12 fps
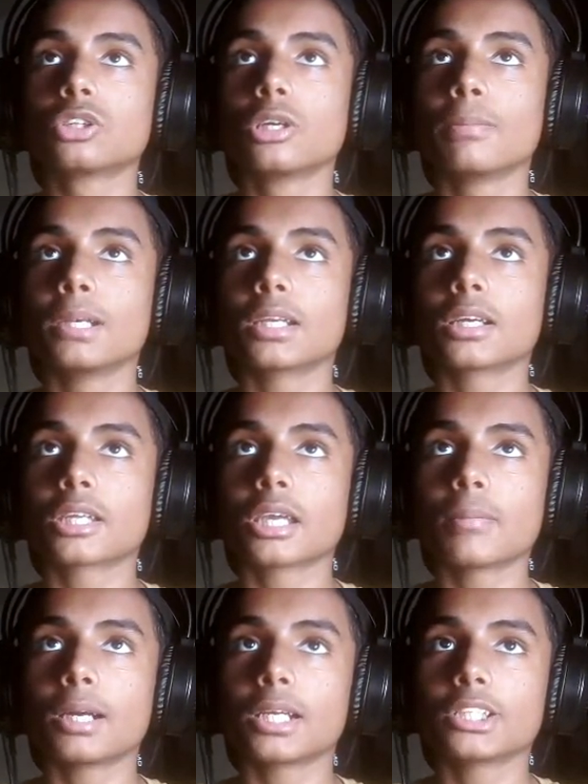गो ये बिल्ड करके
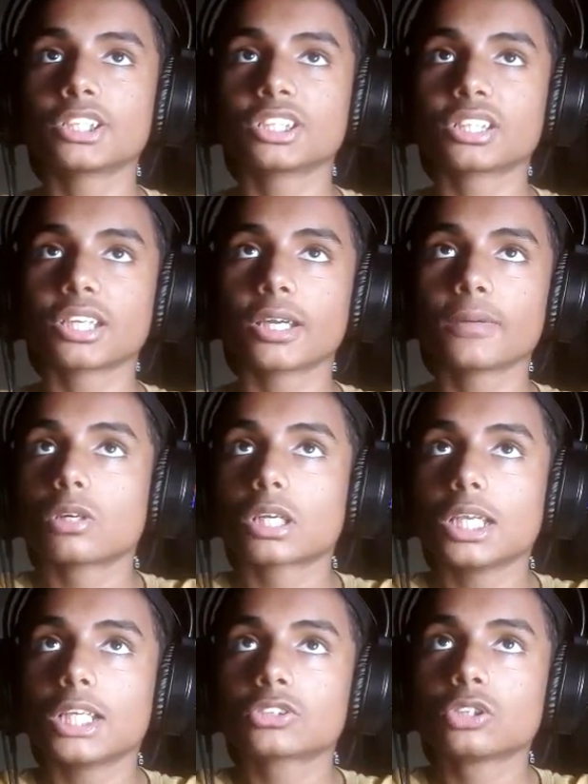हम आगे चलते हैं
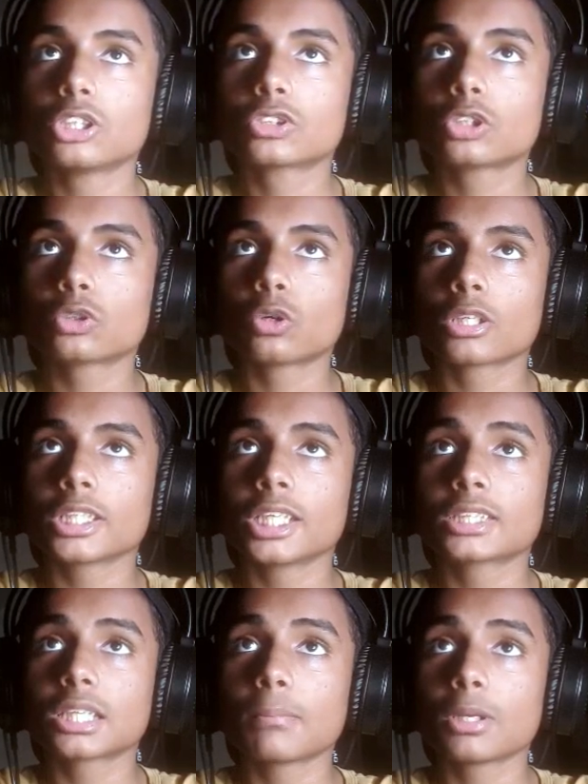ओके लेट्स गो इसको तोड़ के
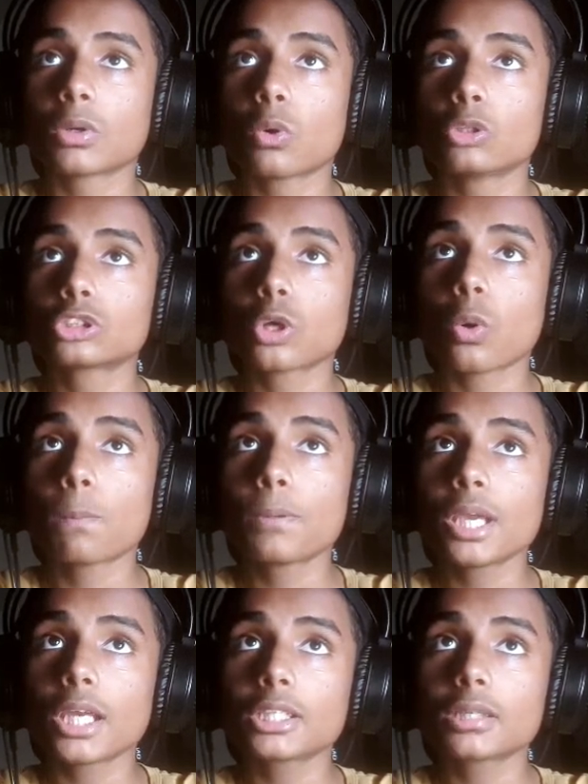देखते हैं हमें कौन सा
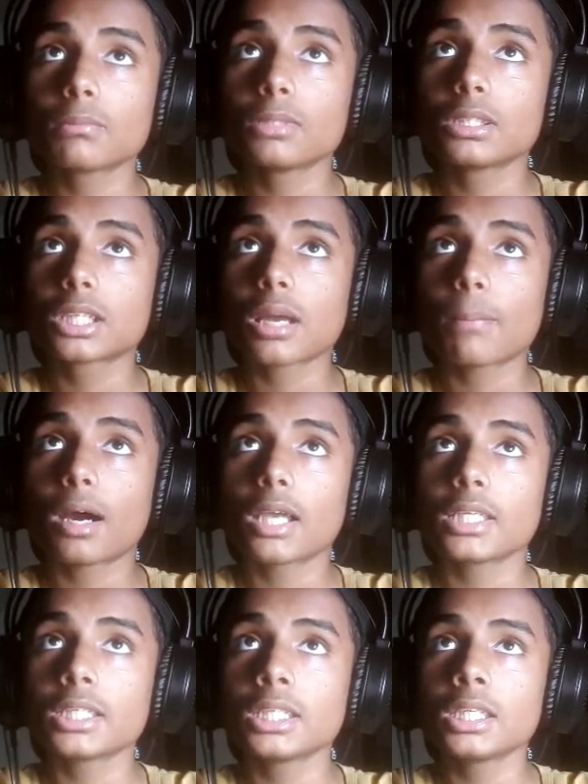ओपी आइटम मिलता है
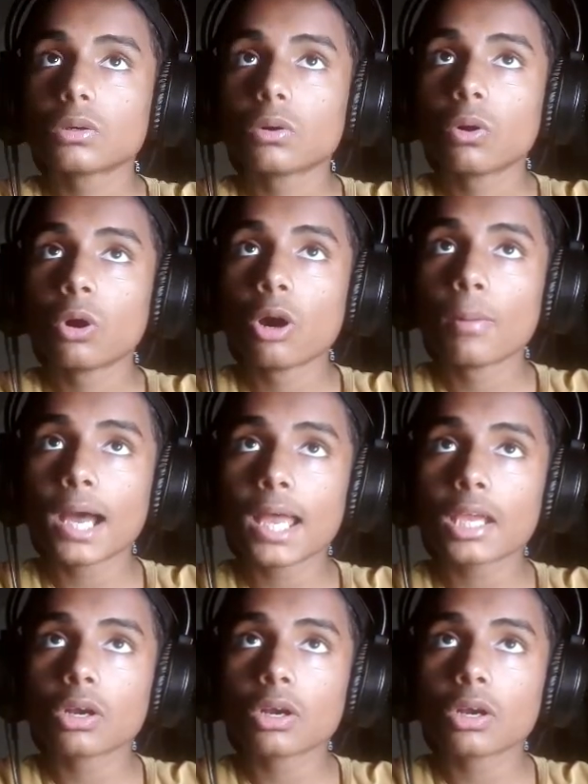भाई ओ माय